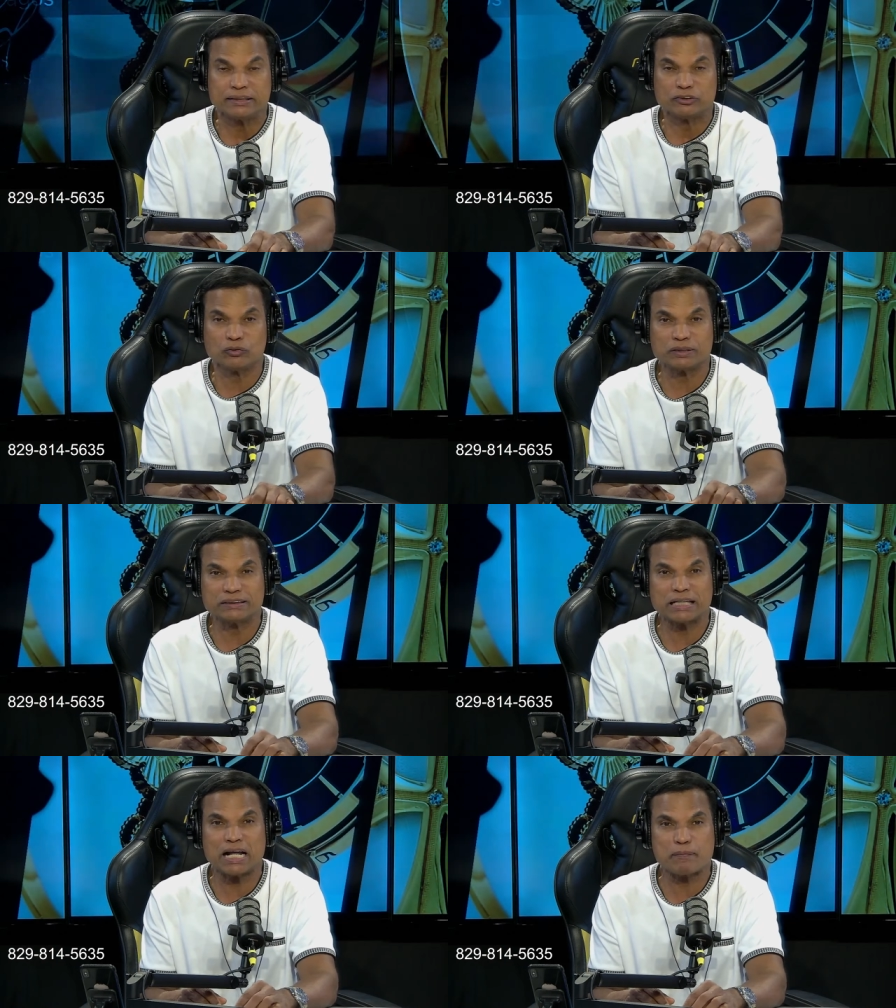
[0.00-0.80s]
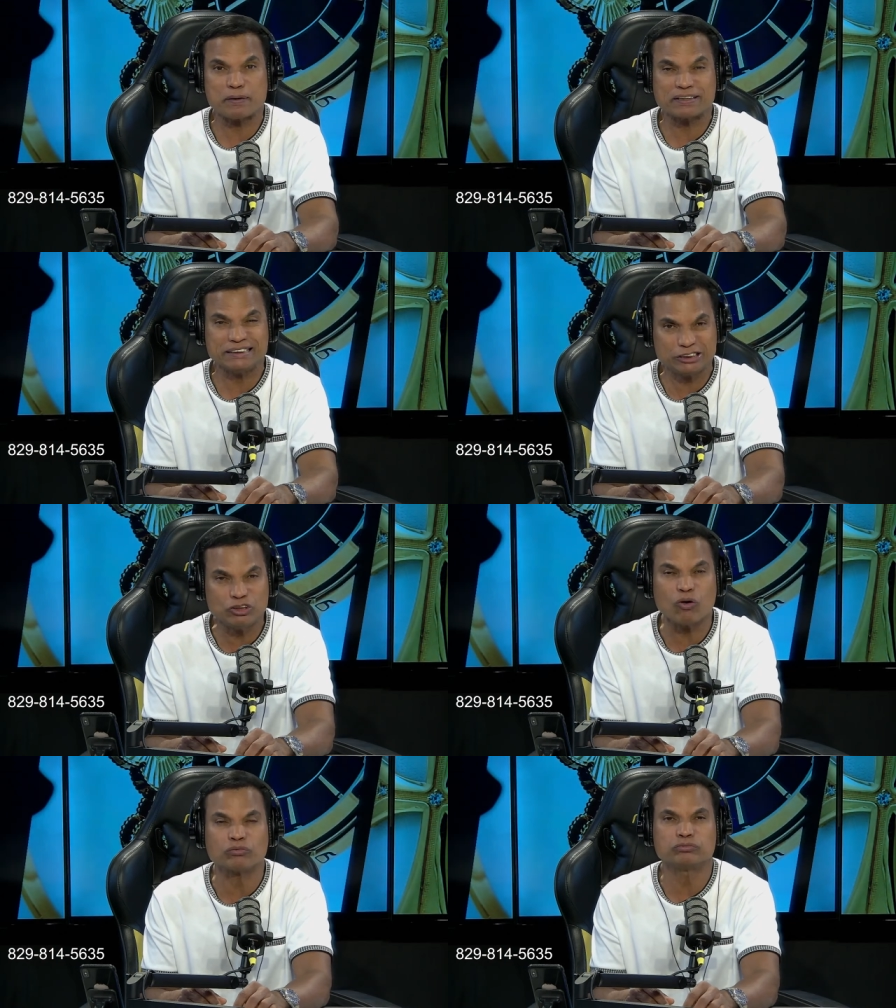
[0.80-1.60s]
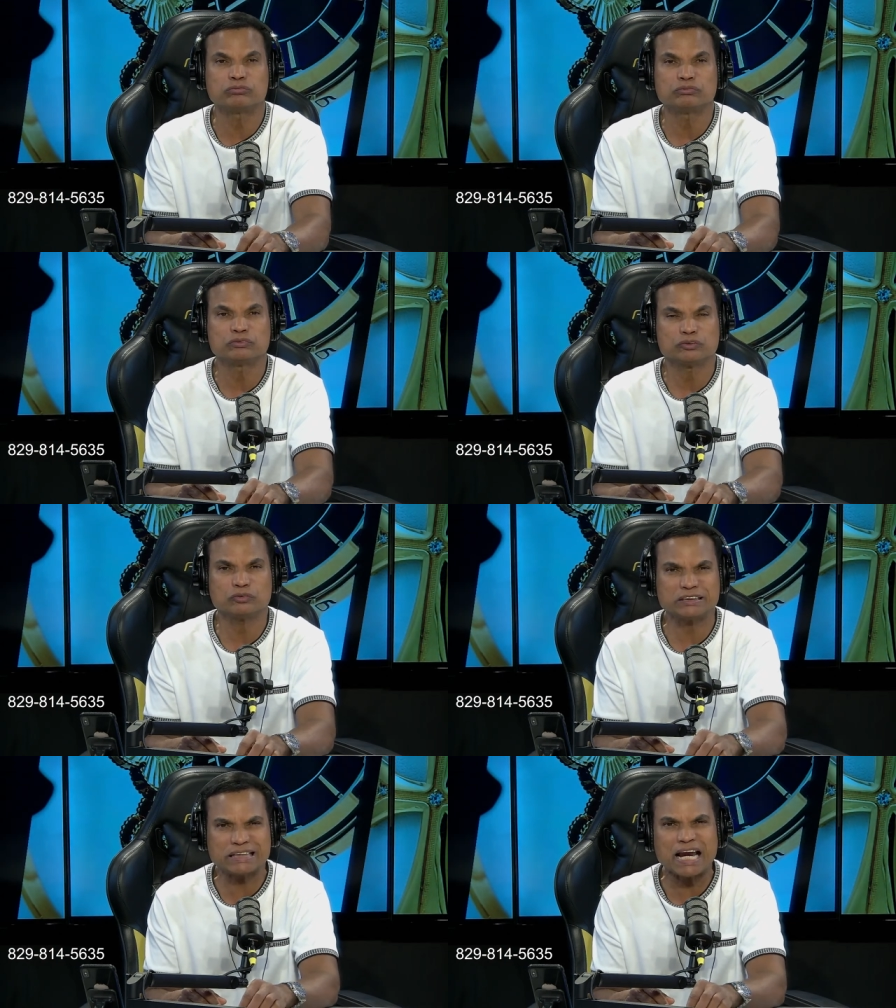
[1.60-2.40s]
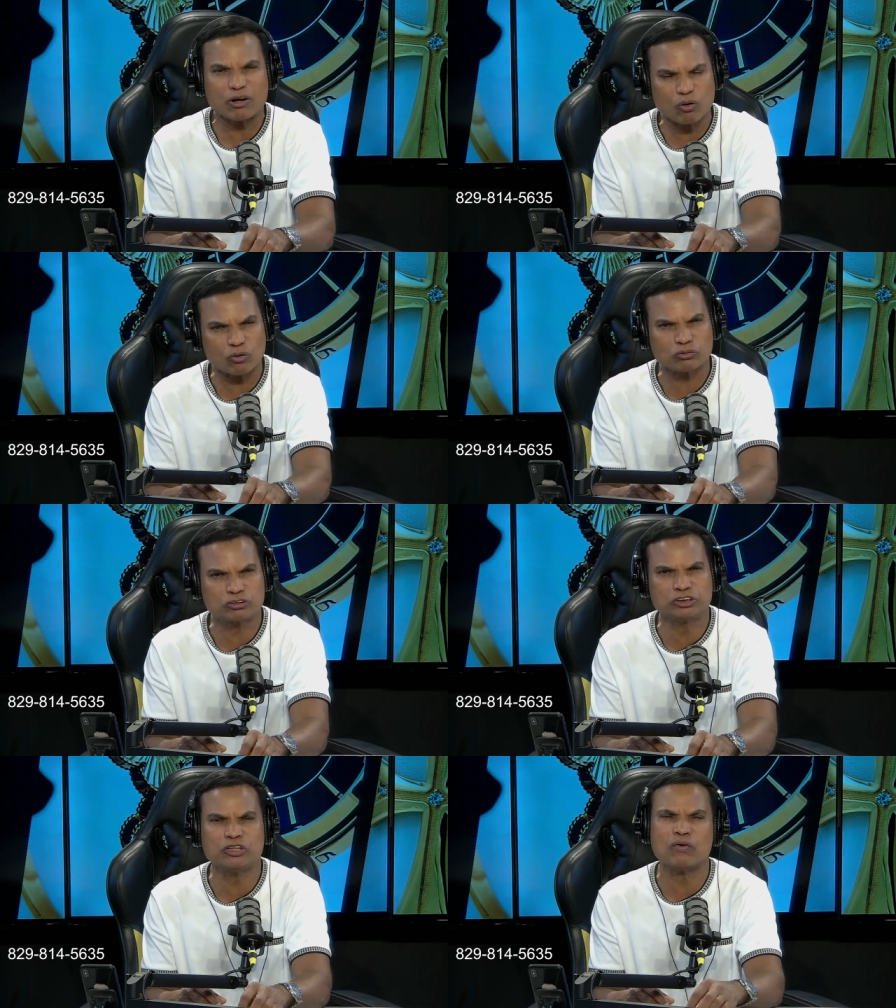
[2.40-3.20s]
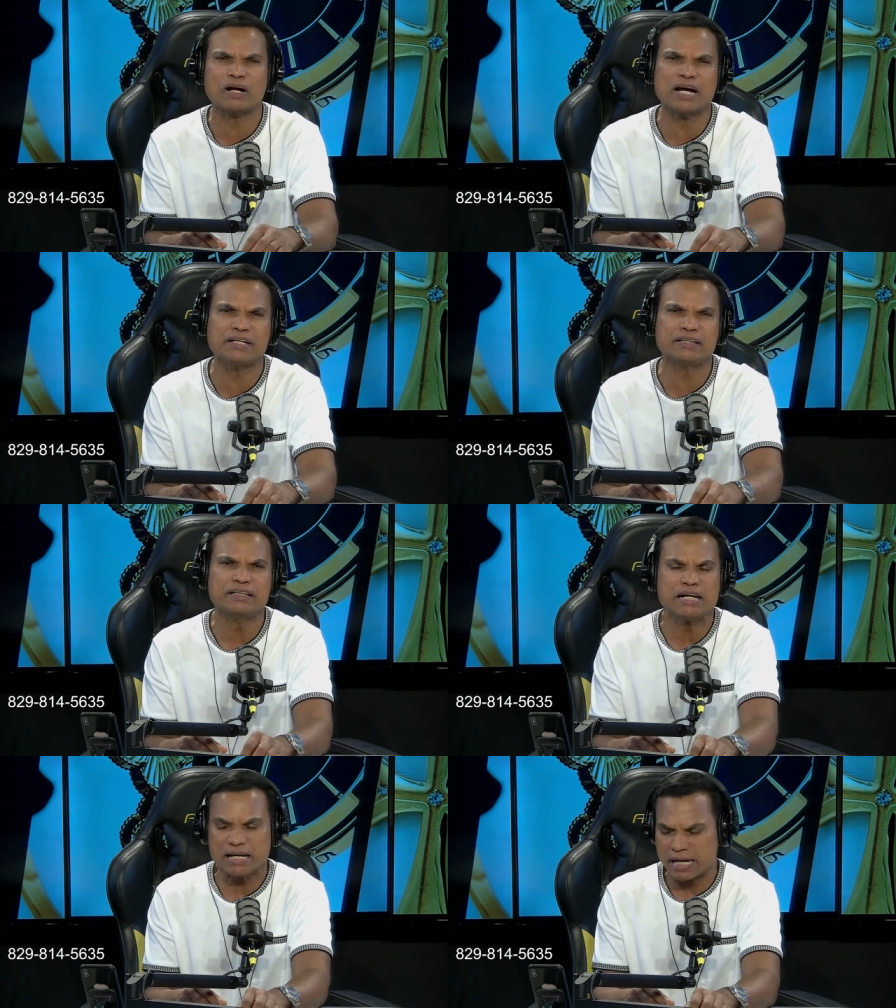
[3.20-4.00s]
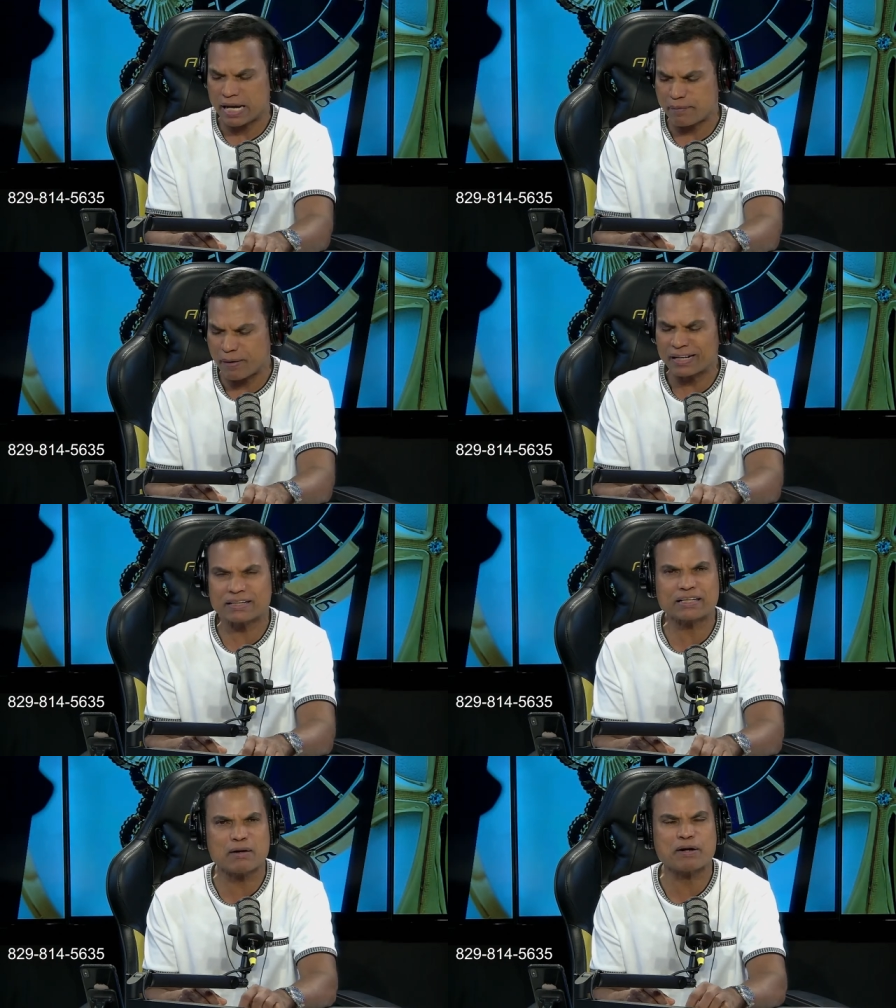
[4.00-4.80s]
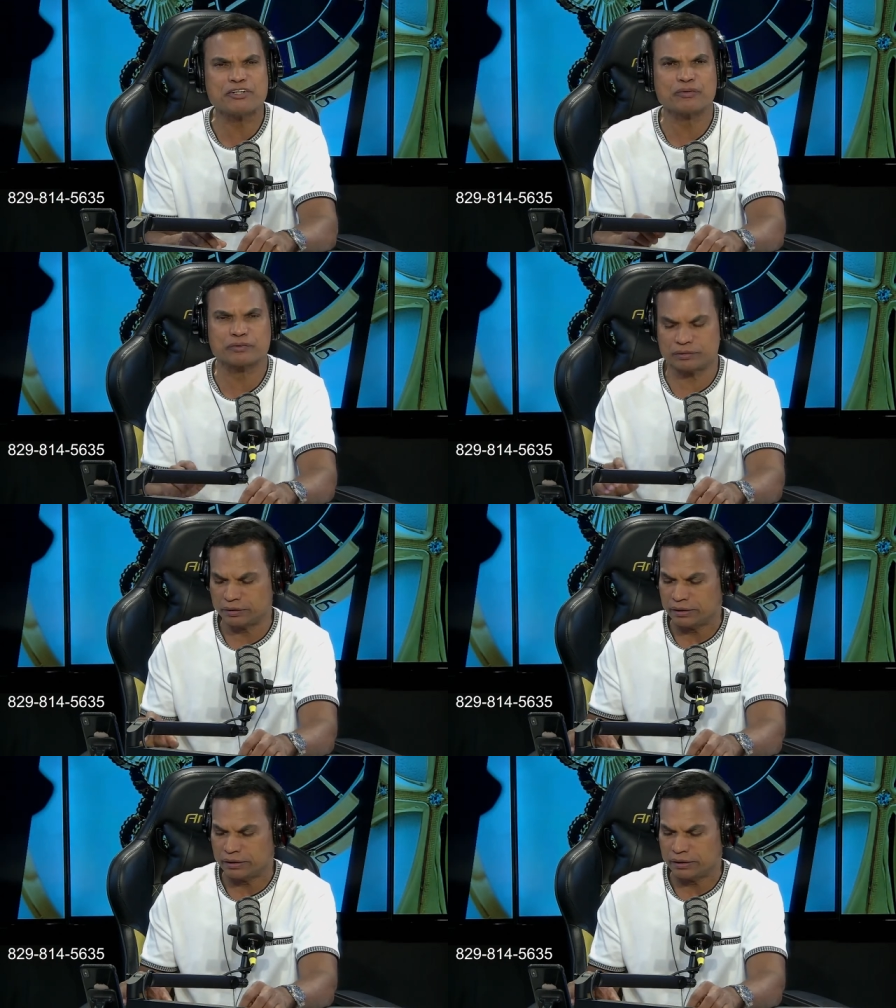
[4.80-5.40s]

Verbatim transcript: donde está la perdición, donde está la corrupción ahí a marca mayor.